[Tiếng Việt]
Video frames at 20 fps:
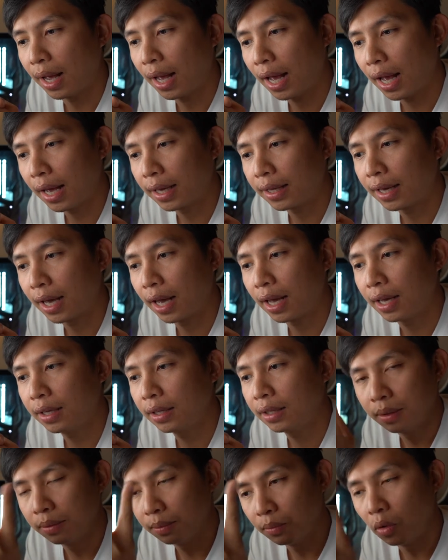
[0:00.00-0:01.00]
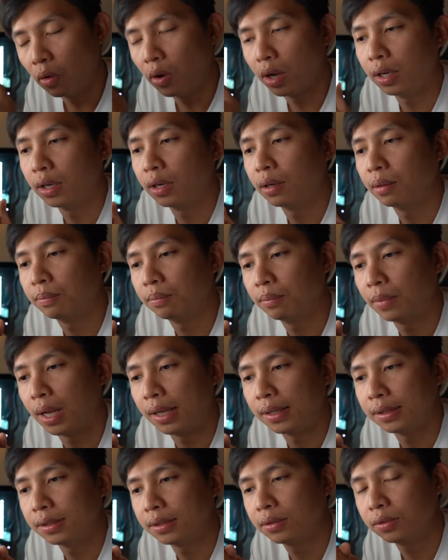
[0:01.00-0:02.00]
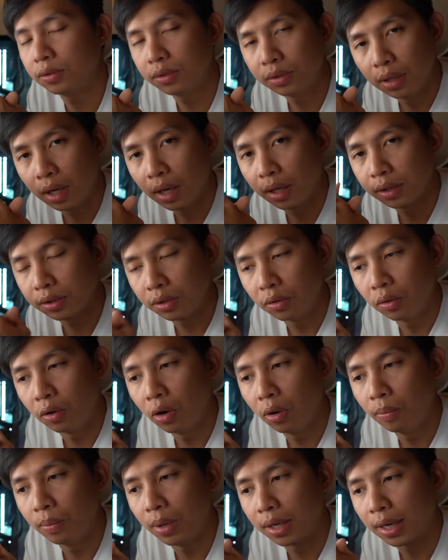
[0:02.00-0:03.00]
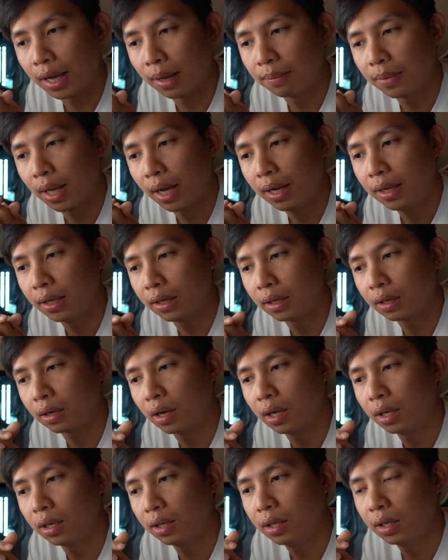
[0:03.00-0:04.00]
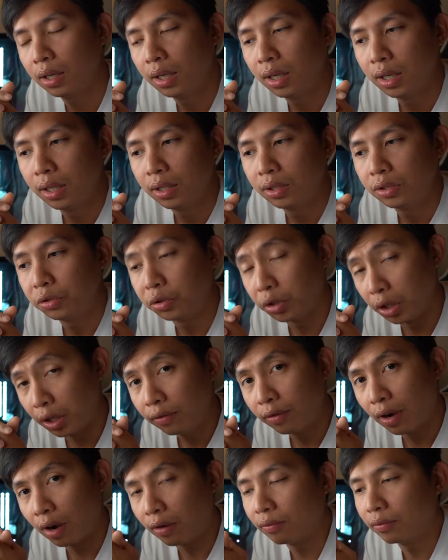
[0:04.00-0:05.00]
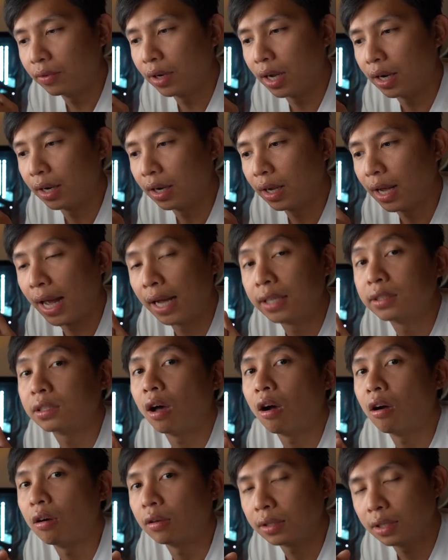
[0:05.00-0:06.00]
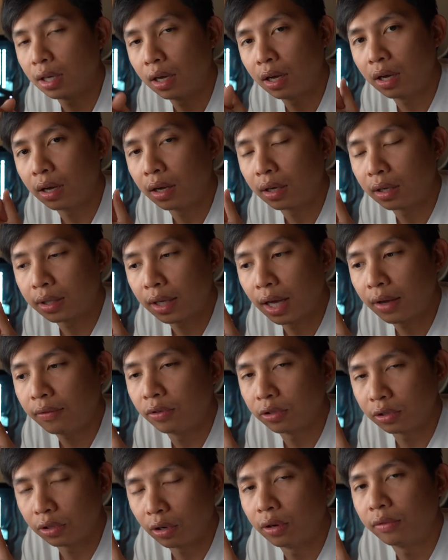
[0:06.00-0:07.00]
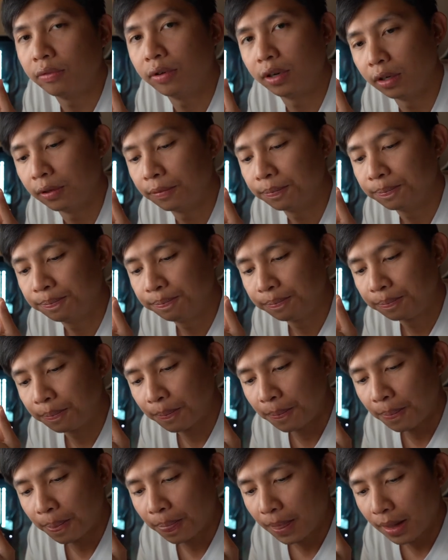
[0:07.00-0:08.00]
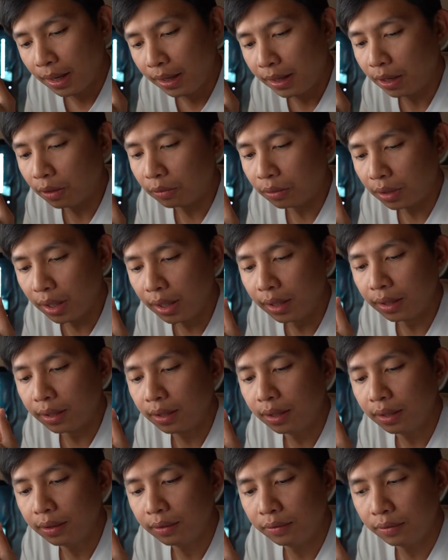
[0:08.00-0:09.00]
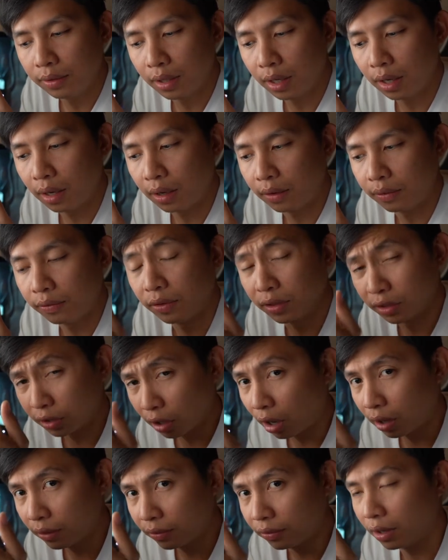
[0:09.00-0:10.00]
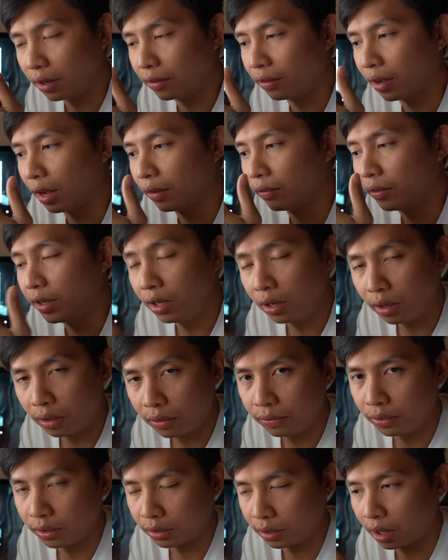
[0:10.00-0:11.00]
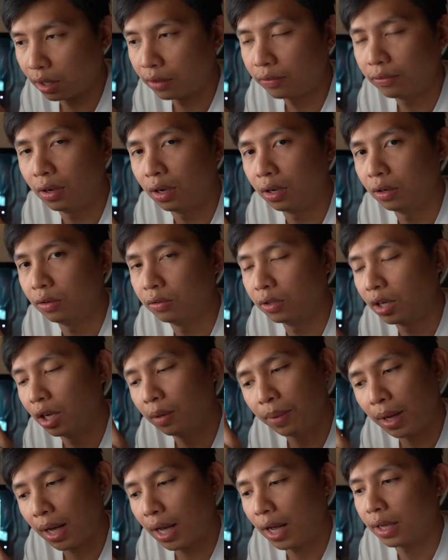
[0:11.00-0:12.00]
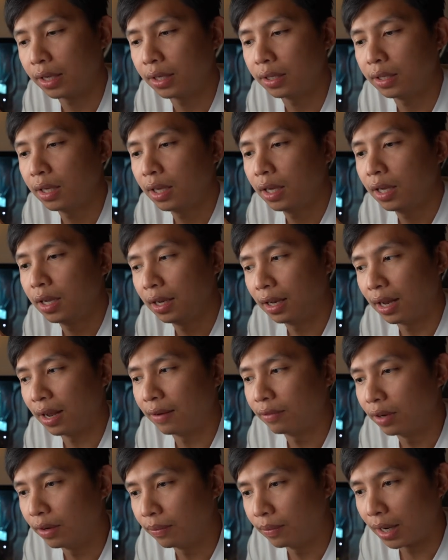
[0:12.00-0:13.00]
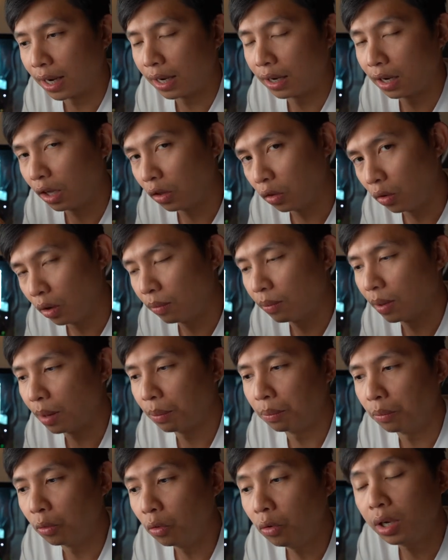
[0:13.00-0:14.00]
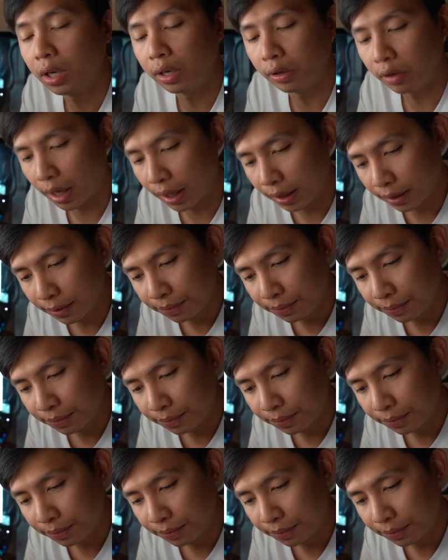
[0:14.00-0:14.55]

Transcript: hai cái mô hình mà ờ, studio mình cảm thấy là nó có triển vọng và nó an toàn cho các photographer thì đầu tiên uh, photographer và video photographer luôn nếu mà ai làm về một ngành nghệ thuật mà muốn kinh doanh